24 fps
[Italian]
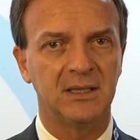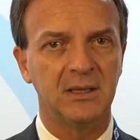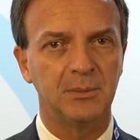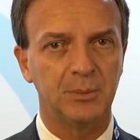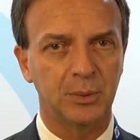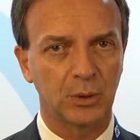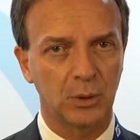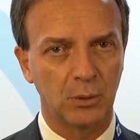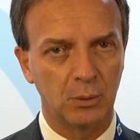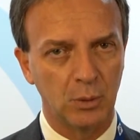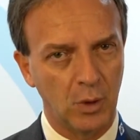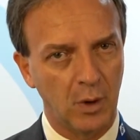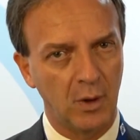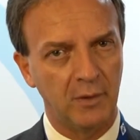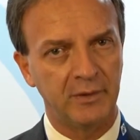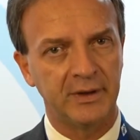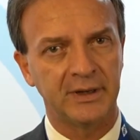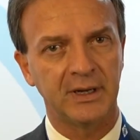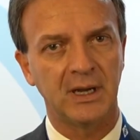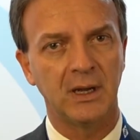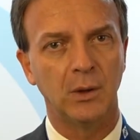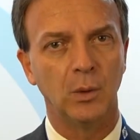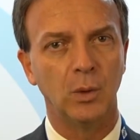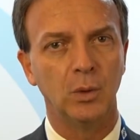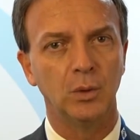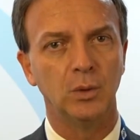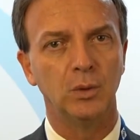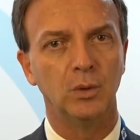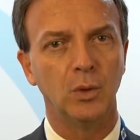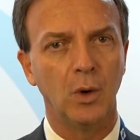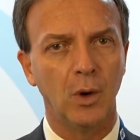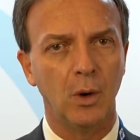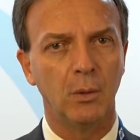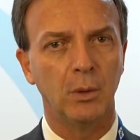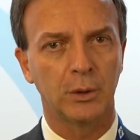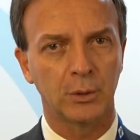di promuovere un
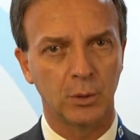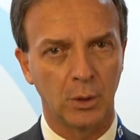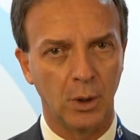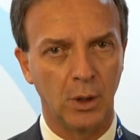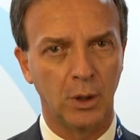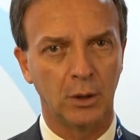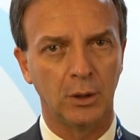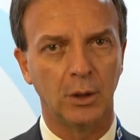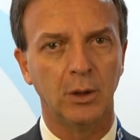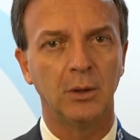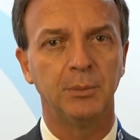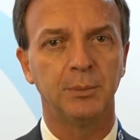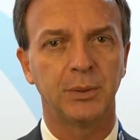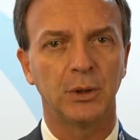nuovo ruolo